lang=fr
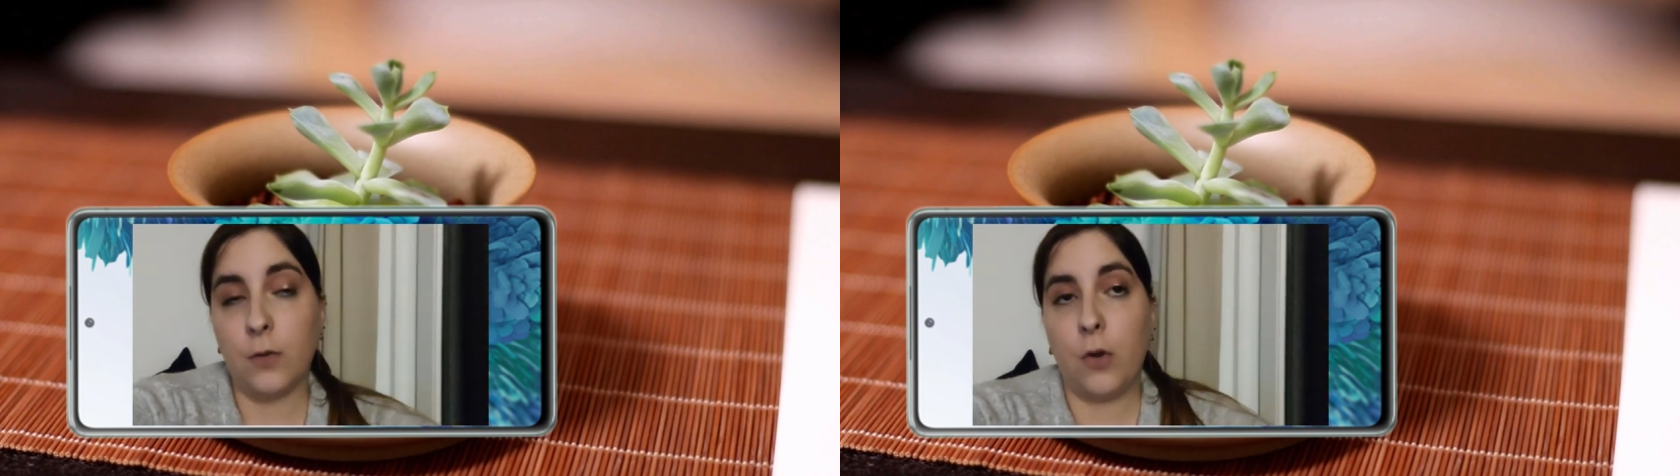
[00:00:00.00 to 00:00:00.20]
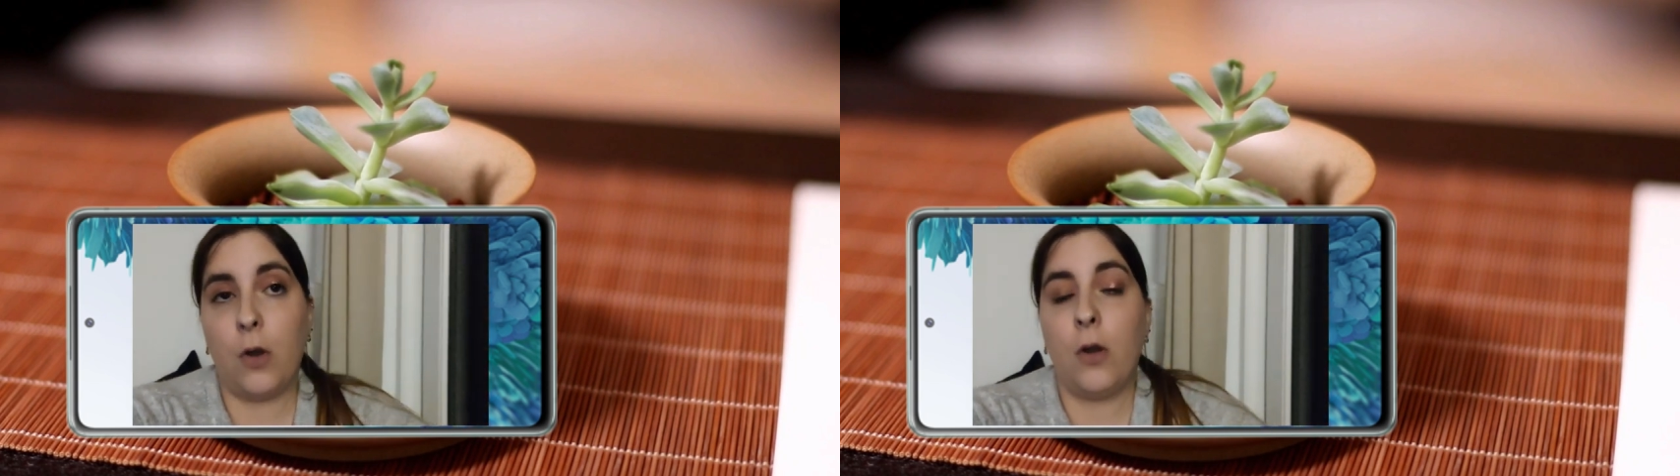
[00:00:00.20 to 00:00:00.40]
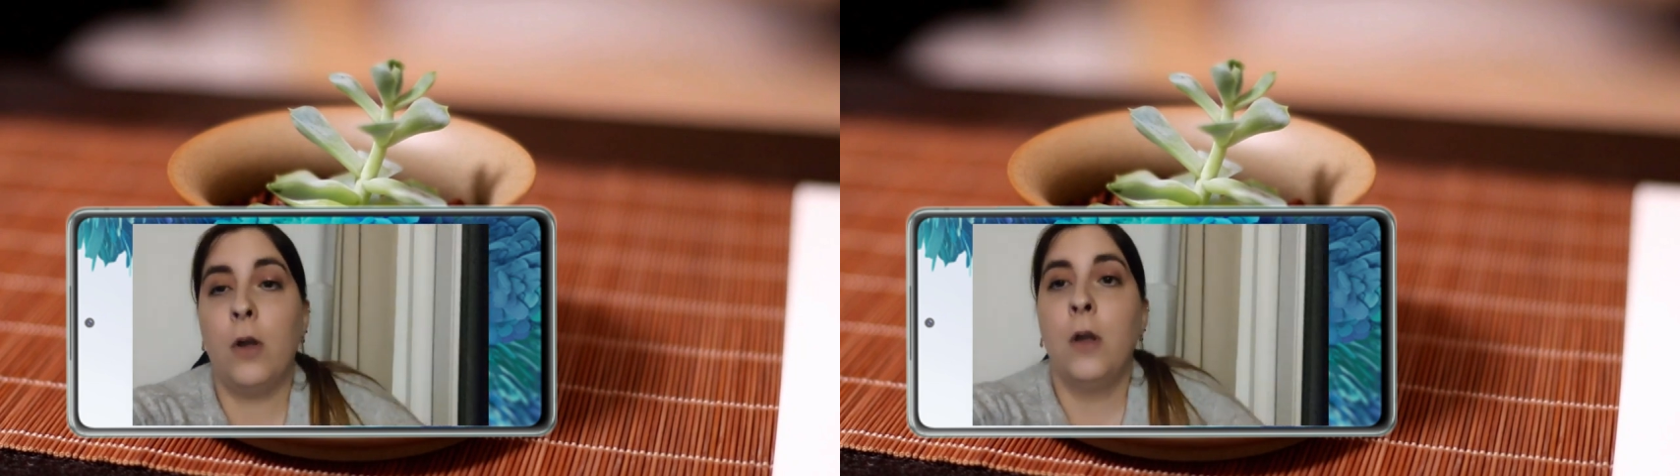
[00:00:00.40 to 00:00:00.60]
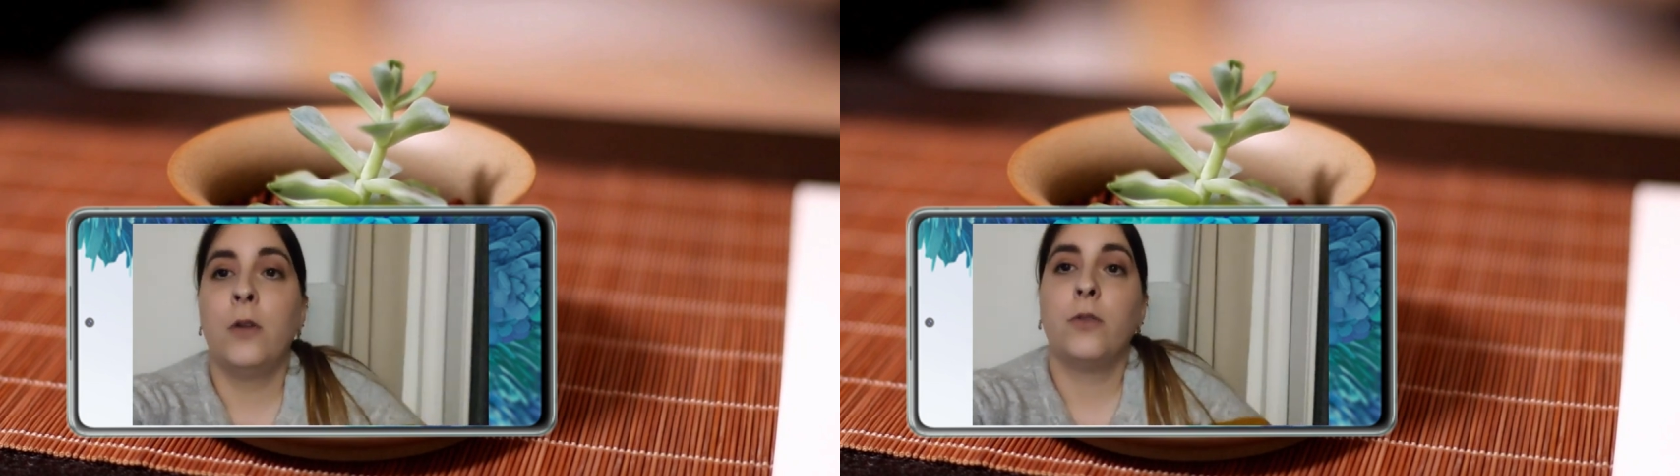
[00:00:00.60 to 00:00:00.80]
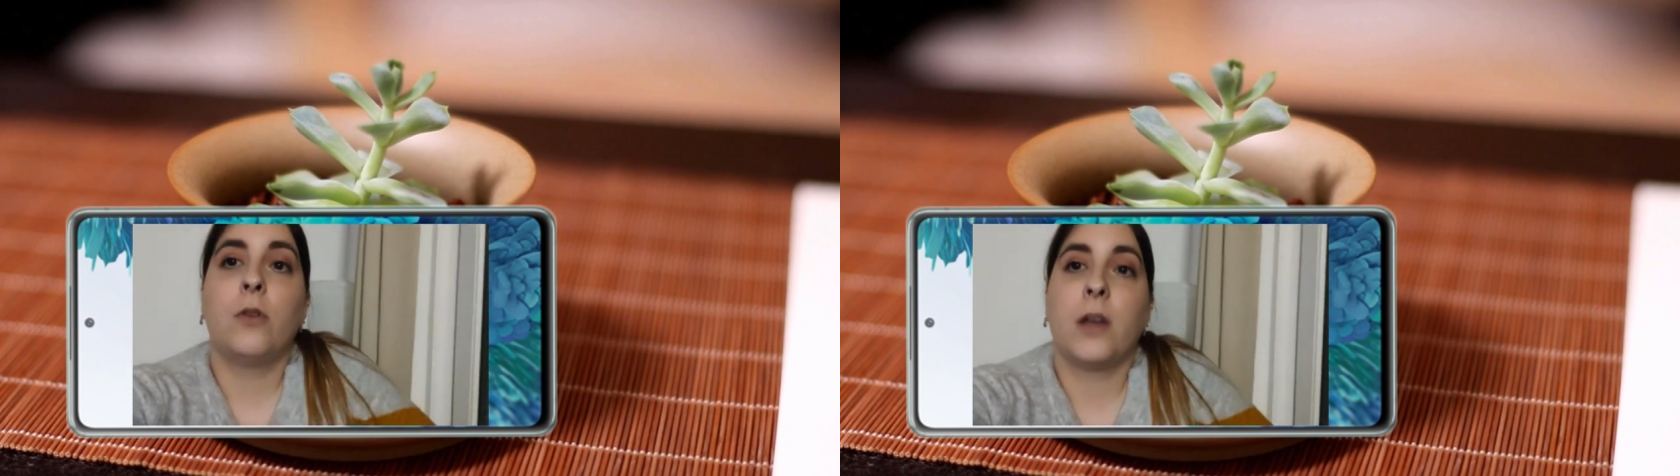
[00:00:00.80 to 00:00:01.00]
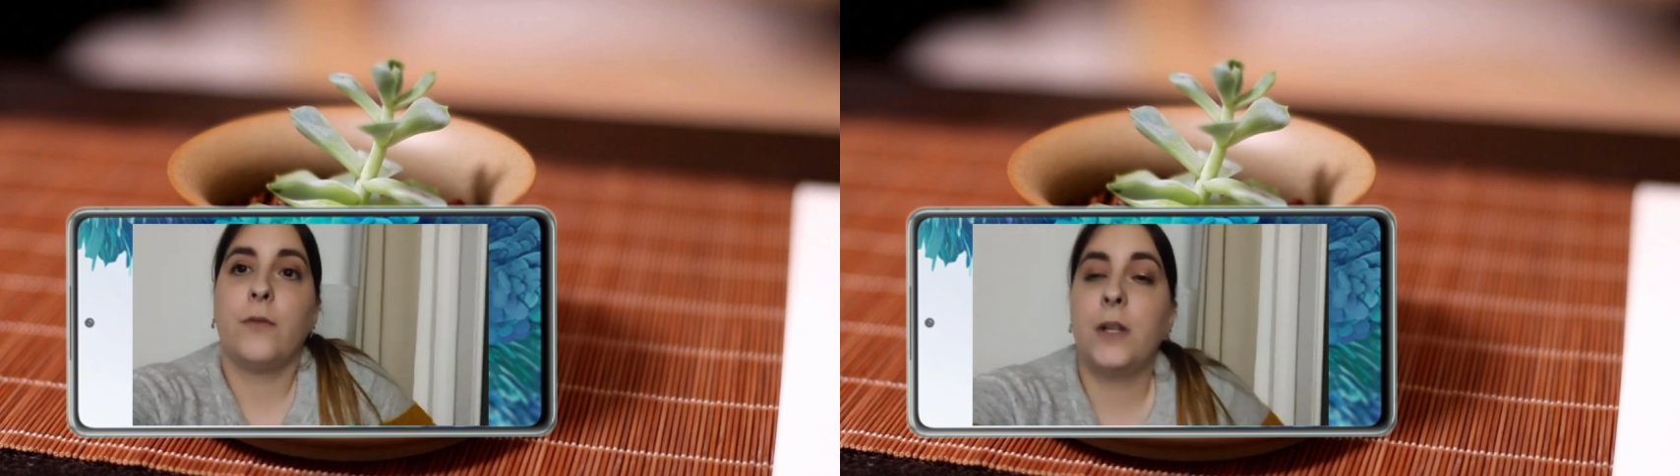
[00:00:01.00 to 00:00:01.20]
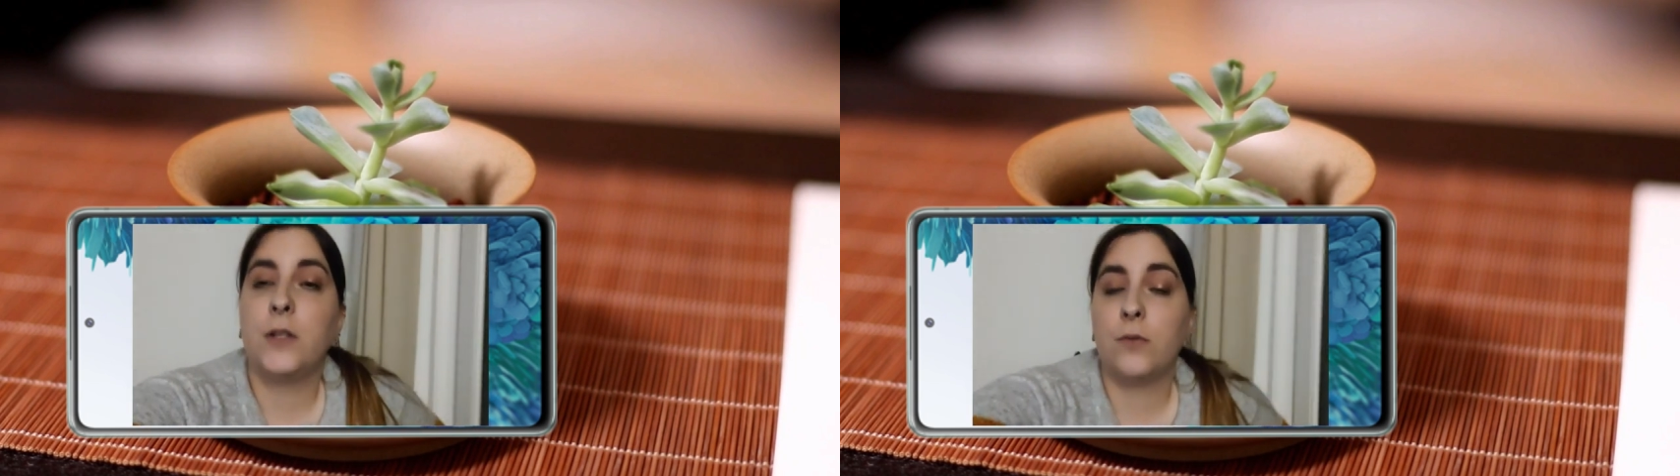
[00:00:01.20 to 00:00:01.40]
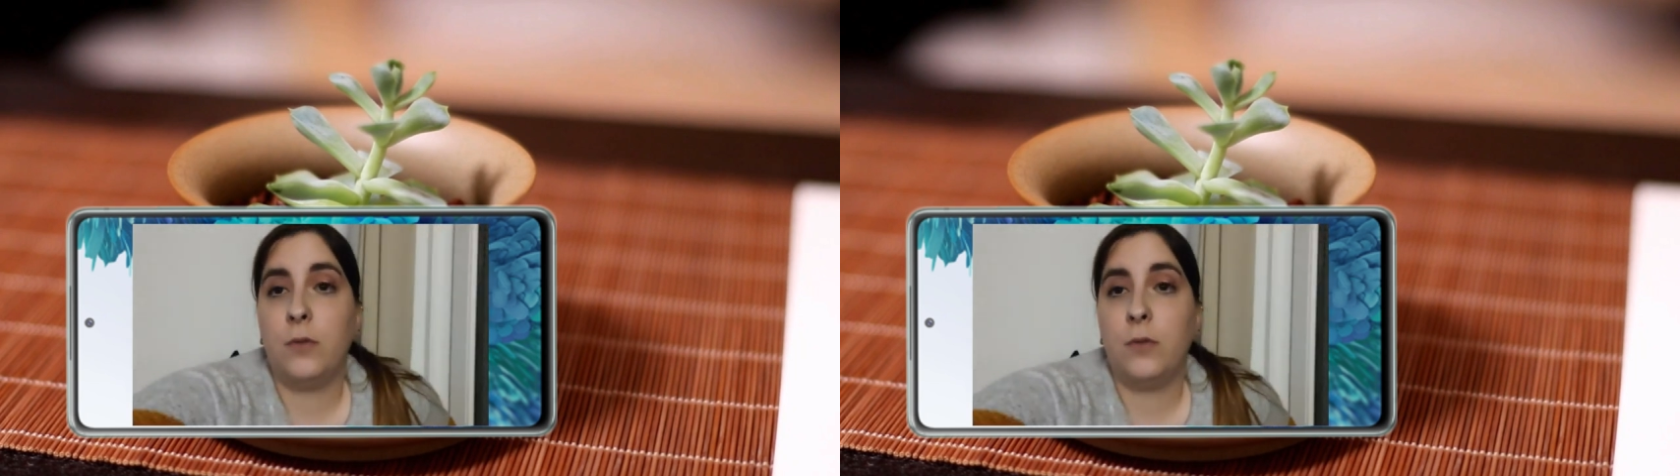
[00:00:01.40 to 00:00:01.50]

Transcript: dans leur, dans leur réflexion.